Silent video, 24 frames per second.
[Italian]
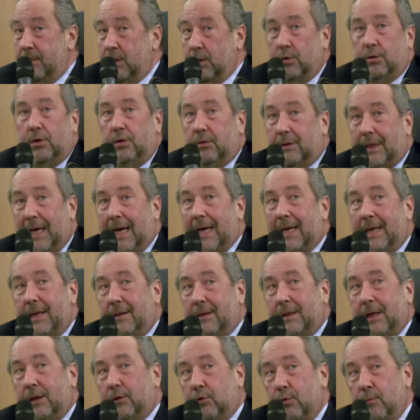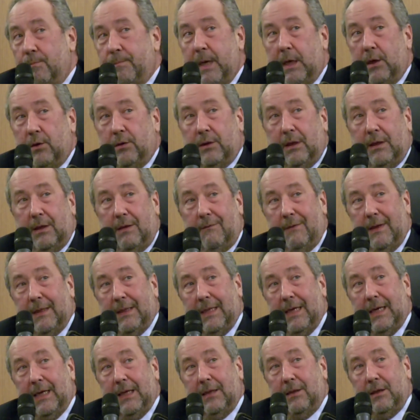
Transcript: Rodotà è stato un pelo da diventare